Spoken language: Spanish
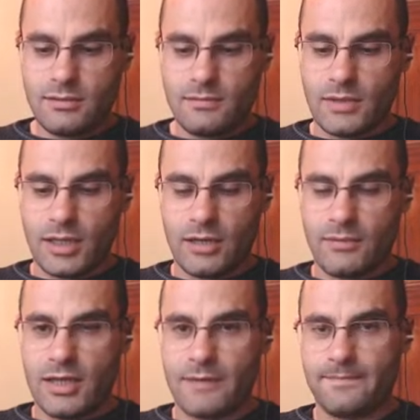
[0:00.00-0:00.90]
Madre
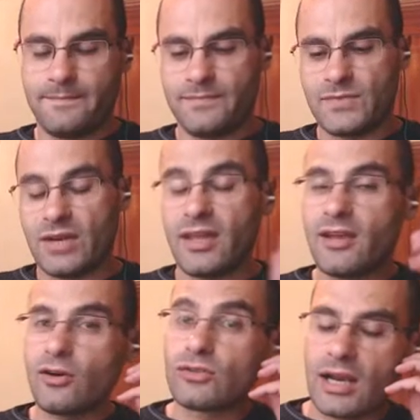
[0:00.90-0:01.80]
mía. Tardé en
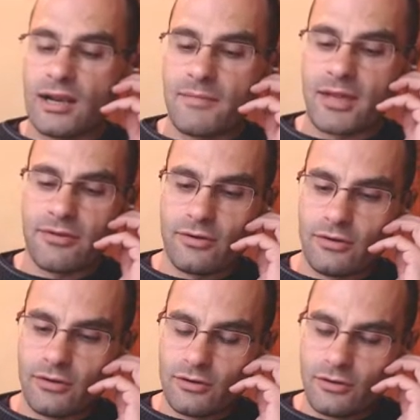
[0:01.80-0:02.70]
encontrar el
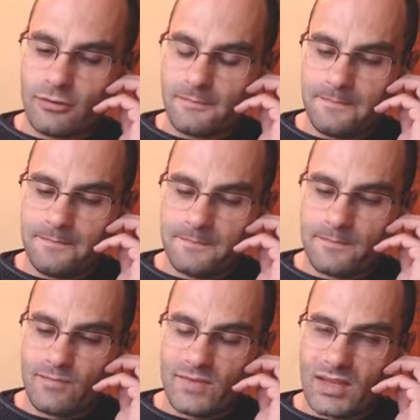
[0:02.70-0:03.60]
mazo...
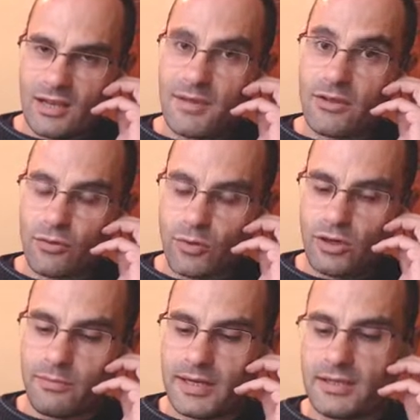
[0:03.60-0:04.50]
El mazo
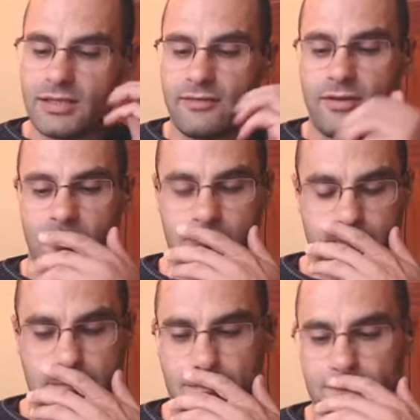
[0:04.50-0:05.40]
bueno para el desafío.
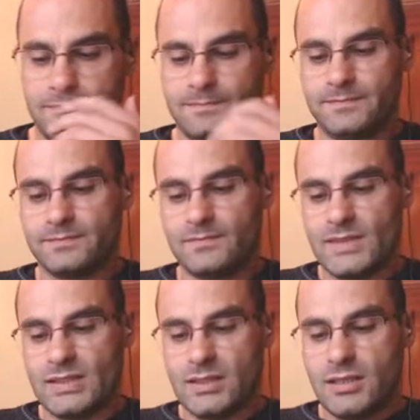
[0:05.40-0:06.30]

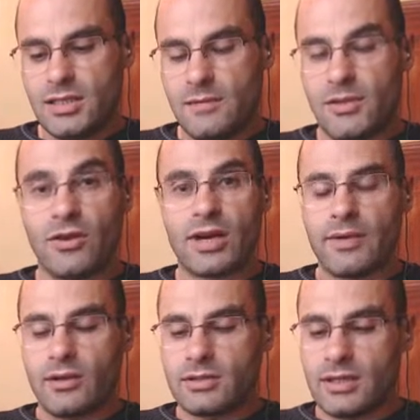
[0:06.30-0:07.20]
Y me dio
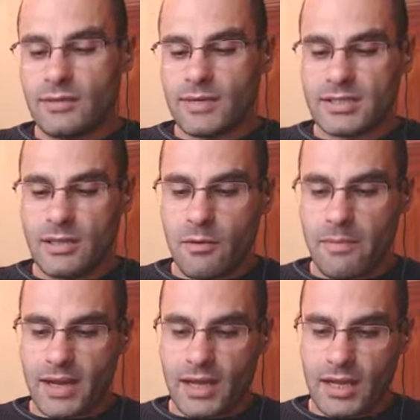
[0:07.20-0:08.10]
rabia no tener más tiempo
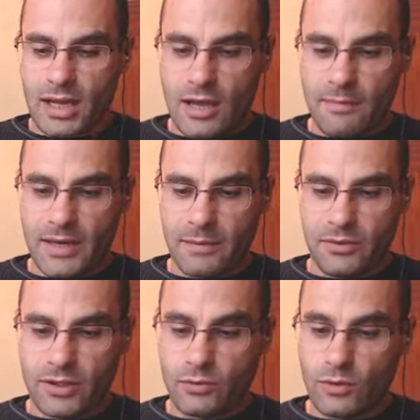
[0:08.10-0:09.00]
para, para
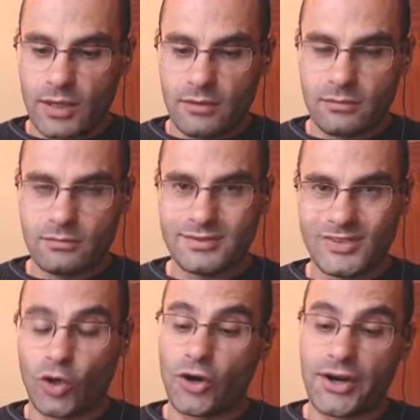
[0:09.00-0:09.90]
poder jugarlo.
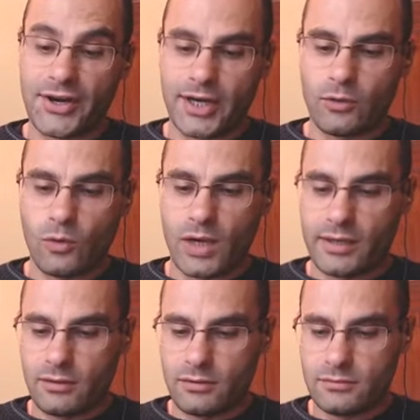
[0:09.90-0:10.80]
O
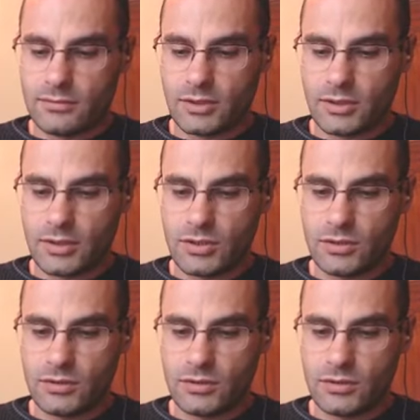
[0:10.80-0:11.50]
rejugarlo, mejor dicho.